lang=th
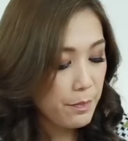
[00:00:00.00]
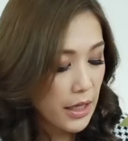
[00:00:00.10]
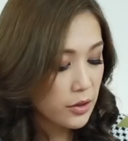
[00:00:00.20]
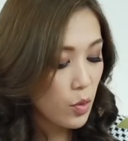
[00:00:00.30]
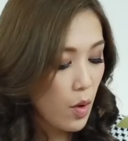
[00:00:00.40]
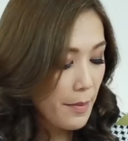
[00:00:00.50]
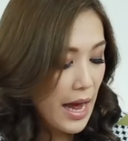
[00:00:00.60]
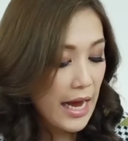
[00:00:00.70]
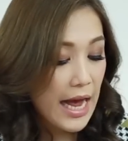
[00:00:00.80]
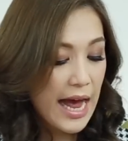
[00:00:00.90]
เปิดตัว
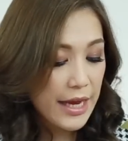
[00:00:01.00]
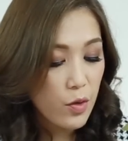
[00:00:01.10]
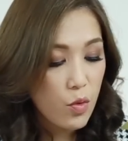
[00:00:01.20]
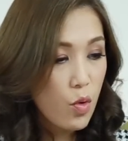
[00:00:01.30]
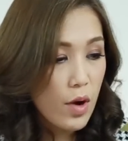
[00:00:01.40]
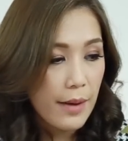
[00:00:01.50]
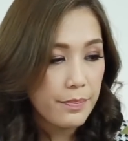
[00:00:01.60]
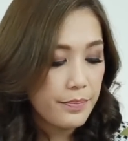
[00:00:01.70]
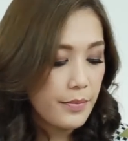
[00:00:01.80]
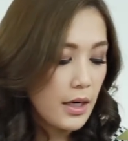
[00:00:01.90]
มาขายคู่กับ
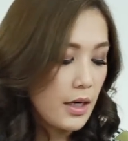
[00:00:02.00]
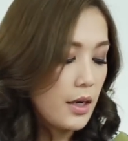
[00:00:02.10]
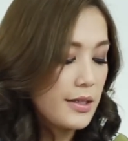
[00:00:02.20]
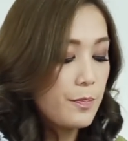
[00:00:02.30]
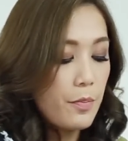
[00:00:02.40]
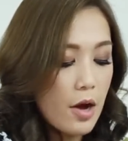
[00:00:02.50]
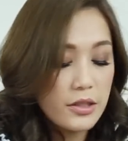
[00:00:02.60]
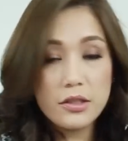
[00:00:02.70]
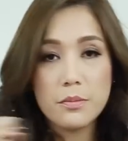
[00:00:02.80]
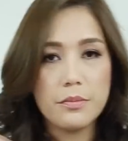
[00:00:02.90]
เอ่อสปอน
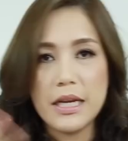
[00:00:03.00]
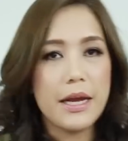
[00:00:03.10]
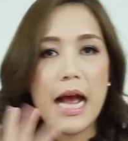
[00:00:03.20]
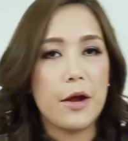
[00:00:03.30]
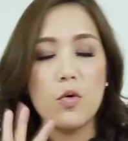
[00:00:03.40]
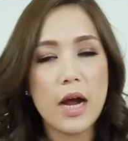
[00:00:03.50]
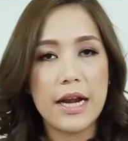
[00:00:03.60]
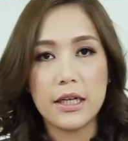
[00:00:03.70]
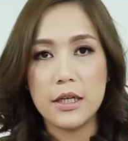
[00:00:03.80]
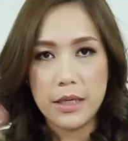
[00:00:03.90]
จ์ไม่ได้ขายคู่กั
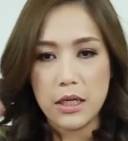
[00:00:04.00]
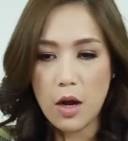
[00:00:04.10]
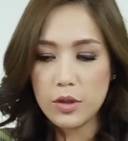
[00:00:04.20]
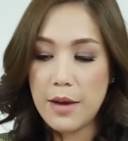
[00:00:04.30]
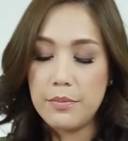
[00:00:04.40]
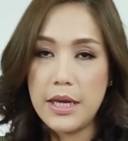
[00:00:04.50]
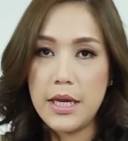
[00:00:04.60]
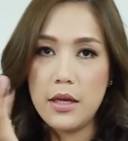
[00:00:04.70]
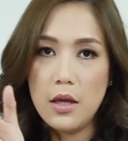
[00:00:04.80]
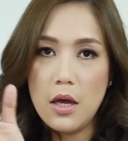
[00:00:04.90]
นแต่คือหมายถึงเขาทำไอ้
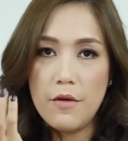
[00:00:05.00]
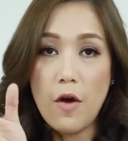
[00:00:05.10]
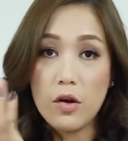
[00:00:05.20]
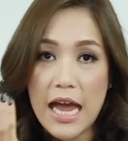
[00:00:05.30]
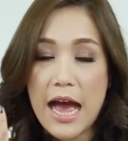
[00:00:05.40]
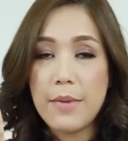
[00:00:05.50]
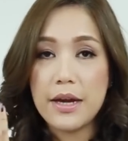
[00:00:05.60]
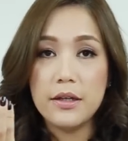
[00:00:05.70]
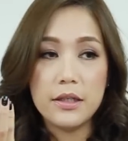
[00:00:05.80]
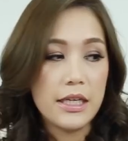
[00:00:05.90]
ฟองน้ำอั
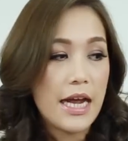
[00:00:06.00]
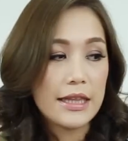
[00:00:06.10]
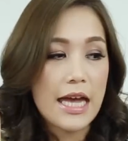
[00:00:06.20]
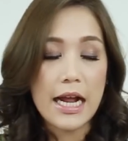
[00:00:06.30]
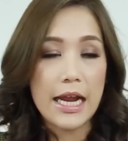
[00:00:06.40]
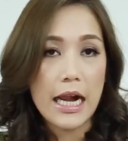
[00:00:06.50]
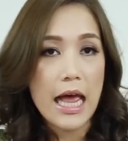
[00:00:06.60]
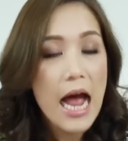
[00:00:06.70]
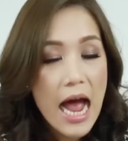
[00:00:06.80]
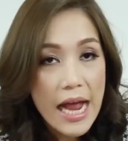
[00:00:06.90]
นนึงที่หน้าตาค
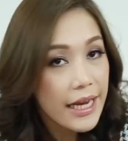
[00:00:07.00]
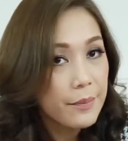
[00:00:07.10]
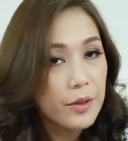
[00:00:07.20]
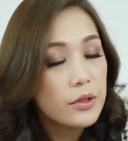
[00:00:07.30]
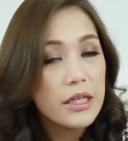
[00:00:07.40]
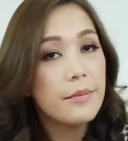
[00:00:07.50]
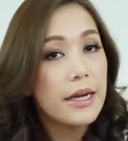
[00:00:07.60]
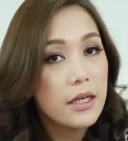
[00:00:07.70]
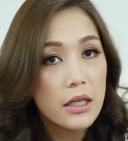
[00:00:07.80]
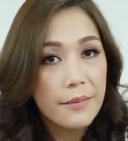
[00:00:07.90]
ล้ายๆกับ Beauty
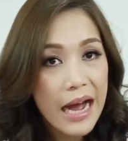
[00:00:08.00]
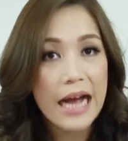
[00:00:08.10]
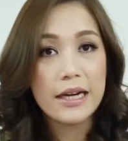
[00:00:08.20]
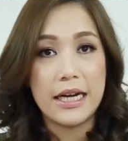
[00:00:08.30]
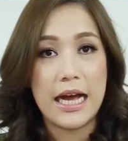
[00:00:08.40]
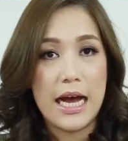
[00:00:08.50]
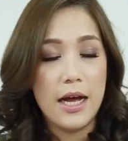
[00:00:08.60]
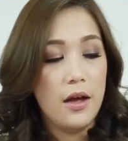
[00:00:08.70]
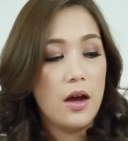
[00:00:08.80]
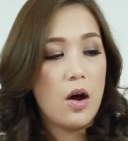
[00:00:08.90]
Blender มากเลยนะคะ
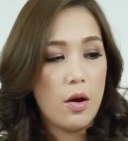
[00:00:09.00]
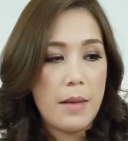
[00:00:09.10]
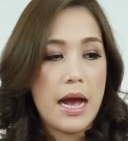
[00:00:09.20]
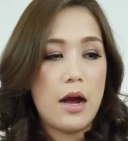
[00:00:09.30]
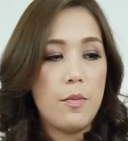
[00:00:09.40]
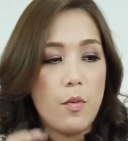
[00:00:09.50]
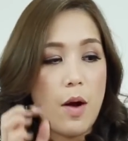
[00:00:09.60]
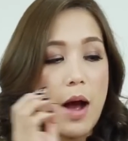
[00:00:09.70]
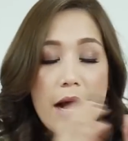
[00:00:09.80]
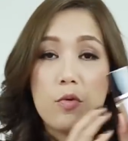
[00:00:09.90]
ออกมาเขาบอก
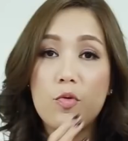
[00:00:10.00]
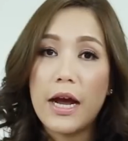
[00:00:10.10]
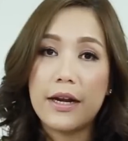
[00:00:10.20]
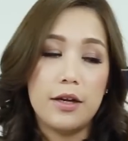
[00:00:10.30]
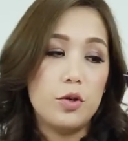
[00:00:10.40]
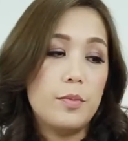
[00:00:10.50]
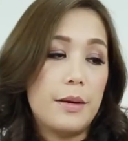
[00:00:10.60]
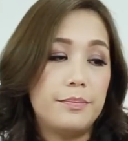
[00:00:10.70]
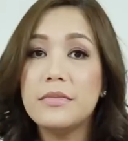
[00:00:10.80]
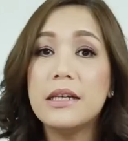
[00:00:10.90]
ว่าวางคู่กันแล้วดูแบ
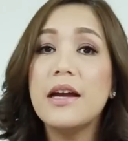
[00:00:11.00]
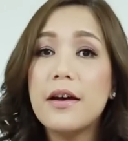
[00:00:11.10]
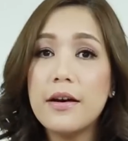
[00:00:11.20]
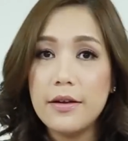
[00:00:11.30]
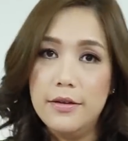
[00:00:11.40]
บมีเถอะ